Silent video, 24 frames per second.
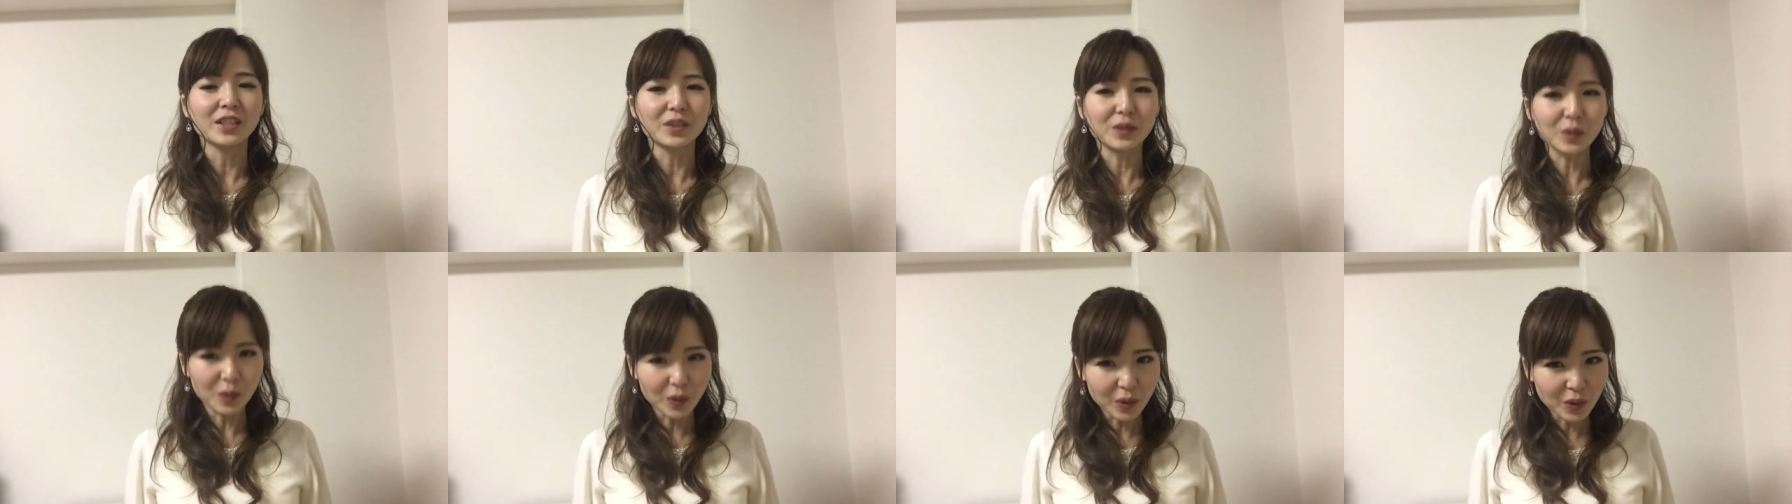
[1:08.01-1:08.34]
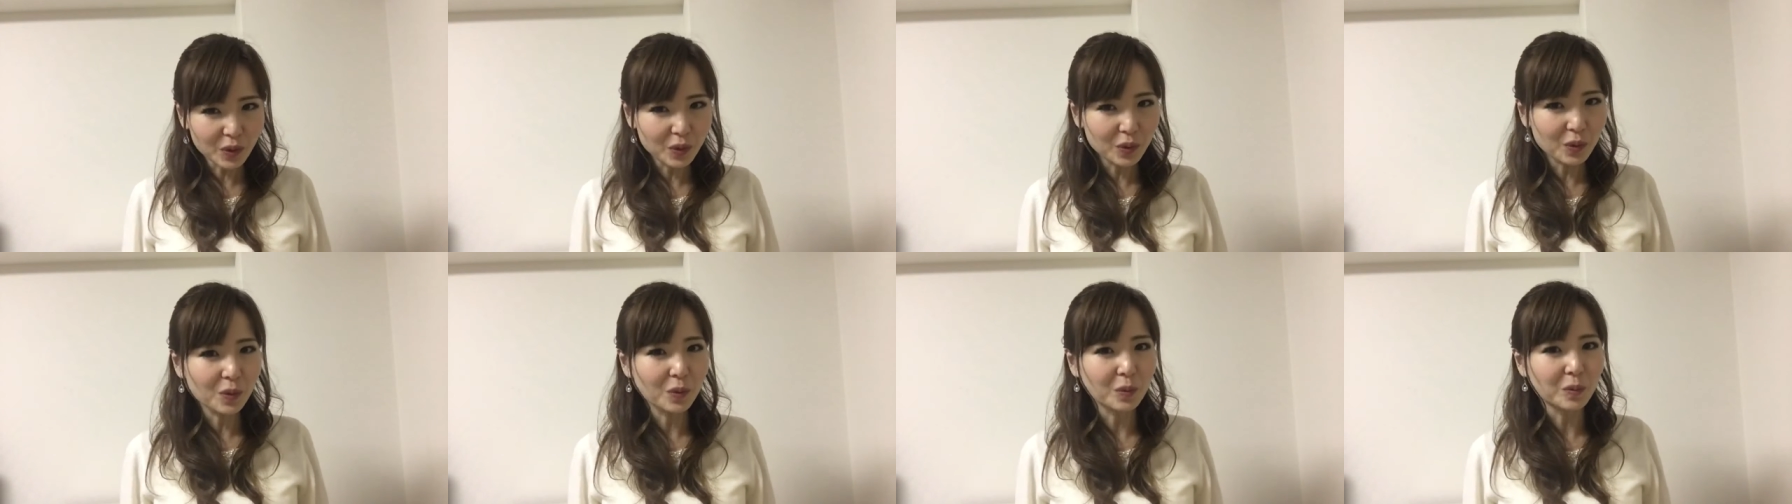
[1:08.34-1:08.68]
そう
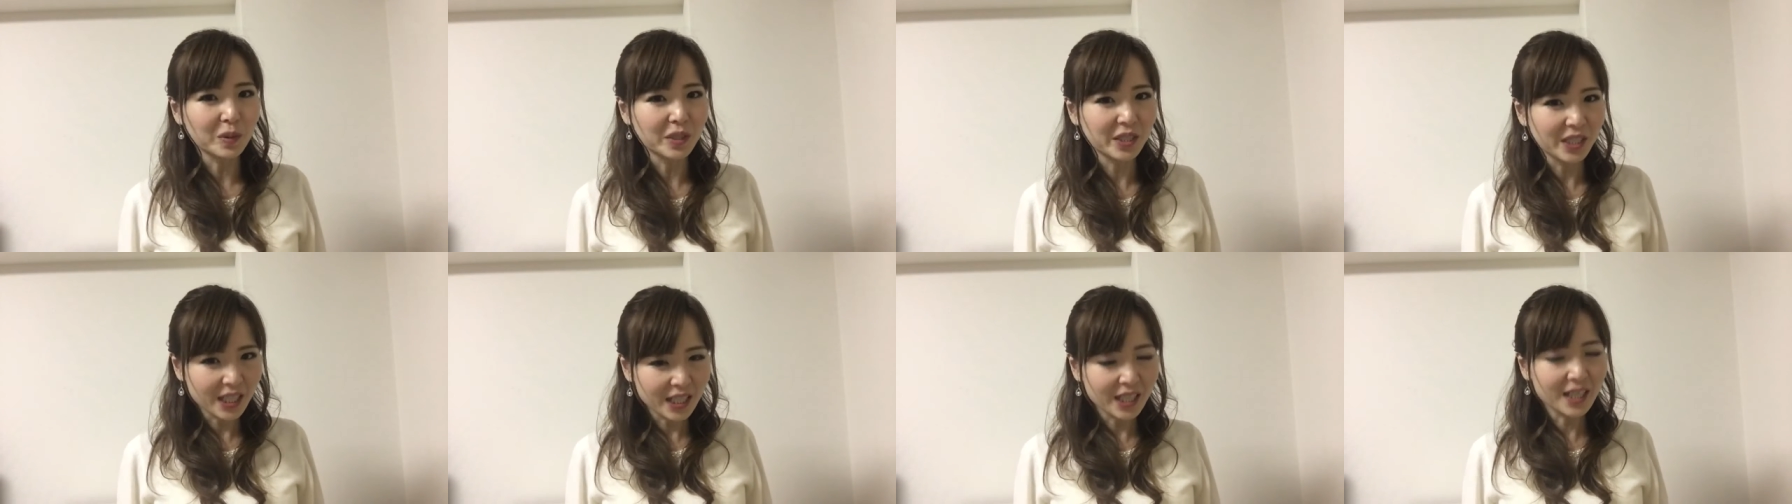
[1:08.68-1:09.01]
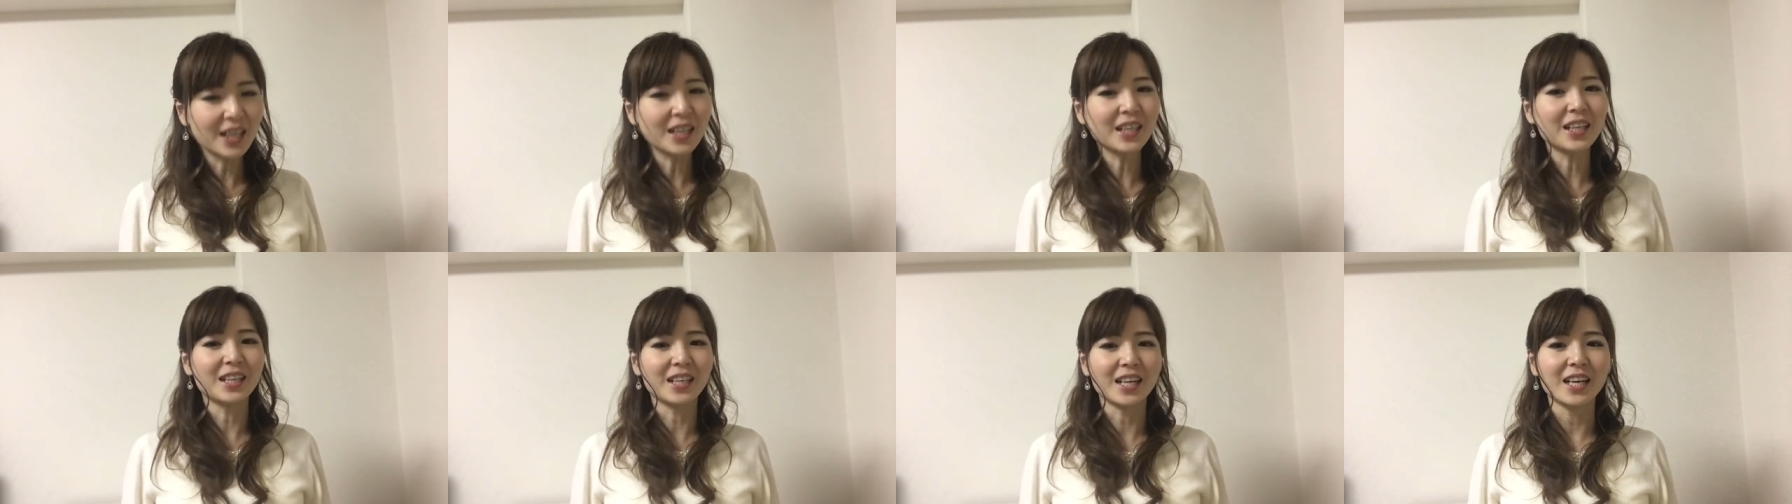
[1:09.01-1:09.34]
いうとこもしっ
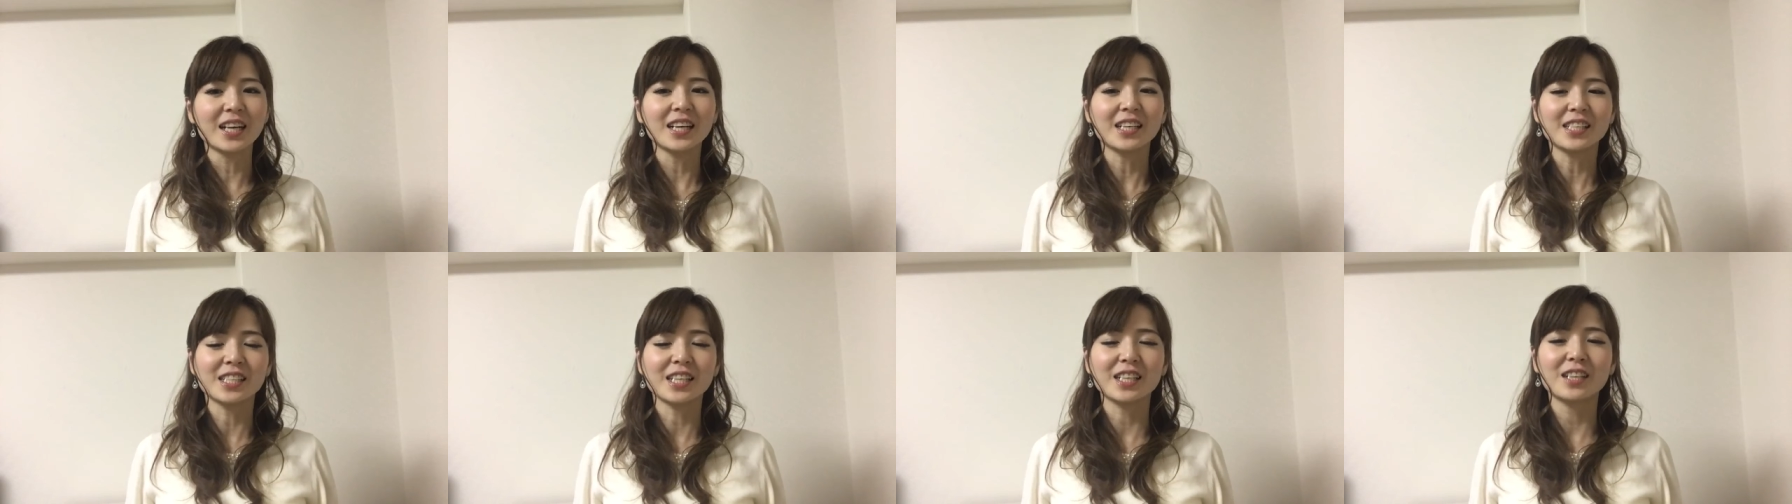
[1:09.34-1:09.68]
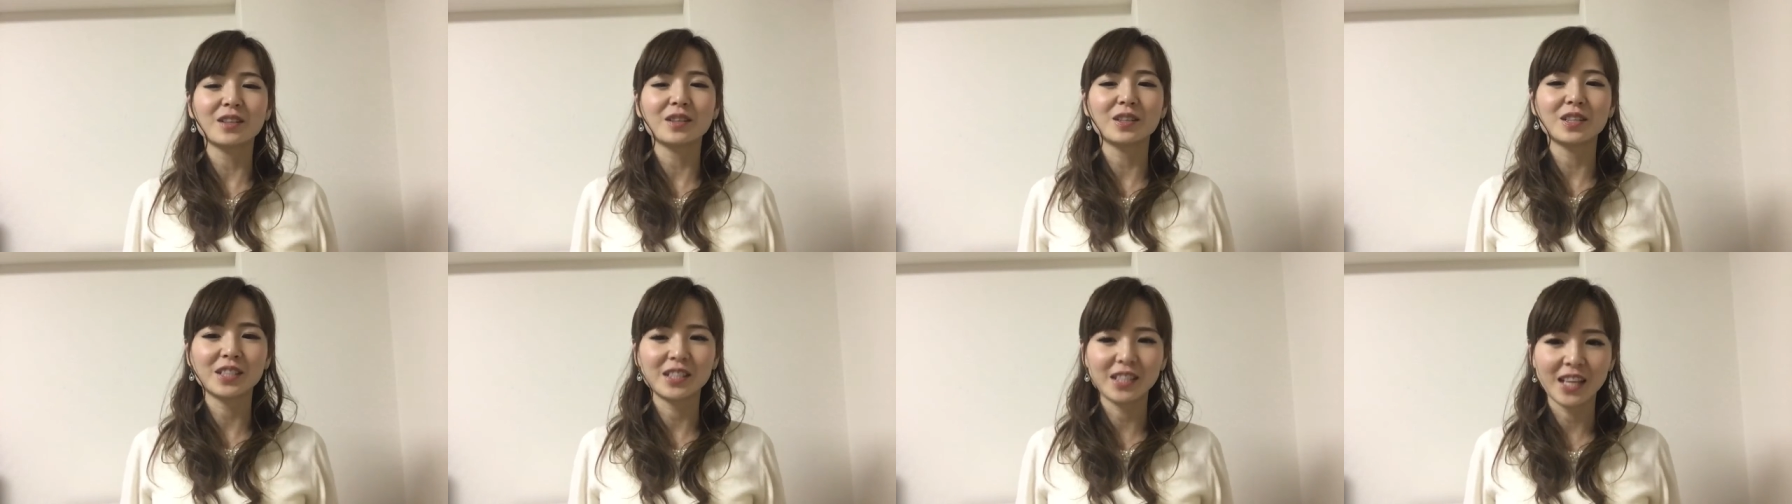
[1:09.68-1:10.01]
かりね
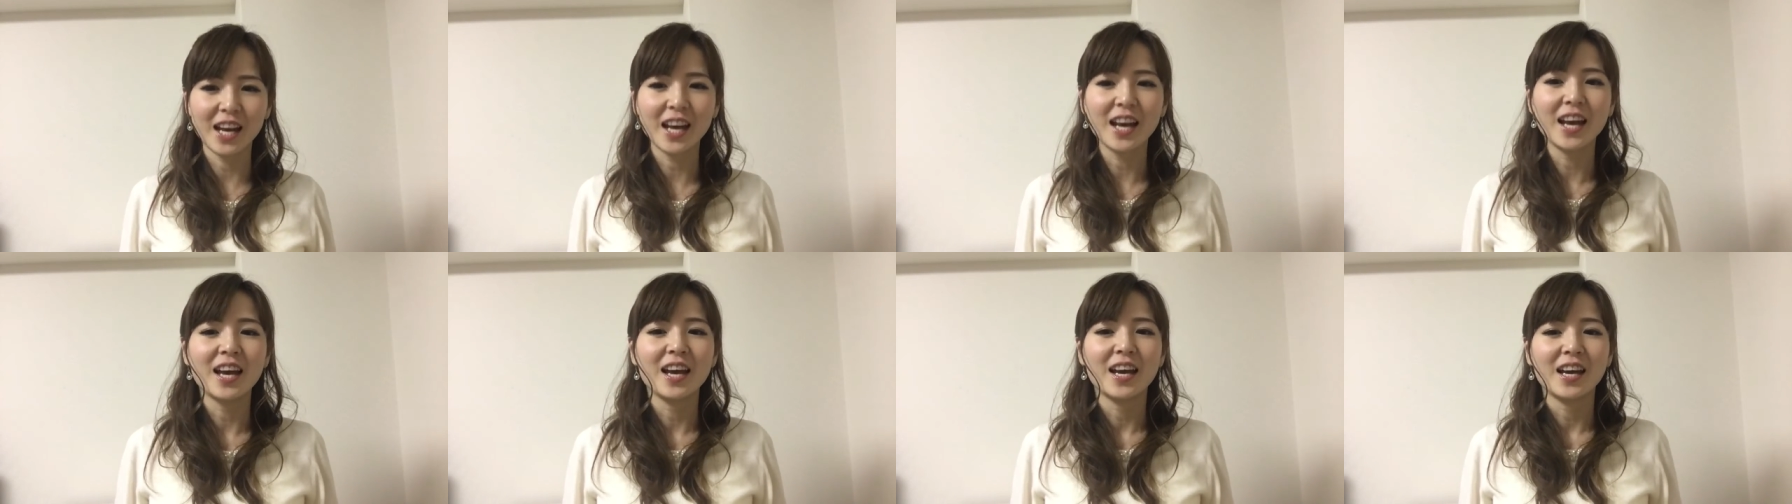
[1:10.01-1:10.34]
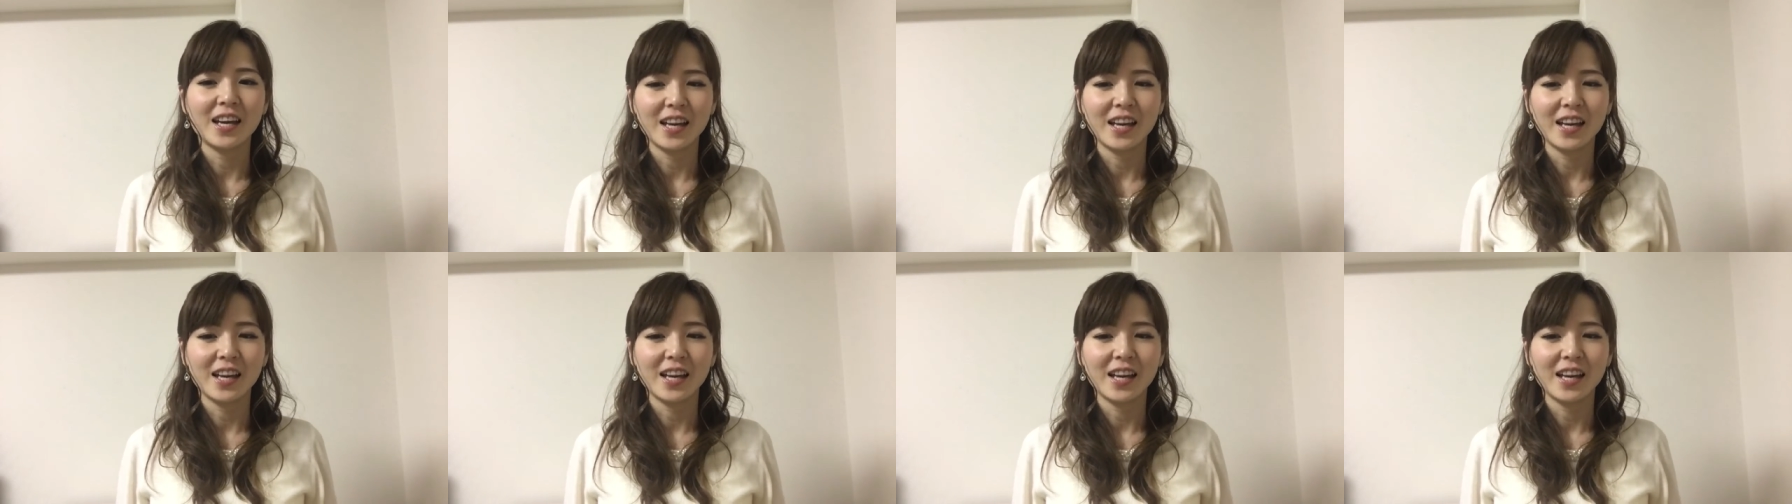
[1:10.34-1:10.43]
チェックして、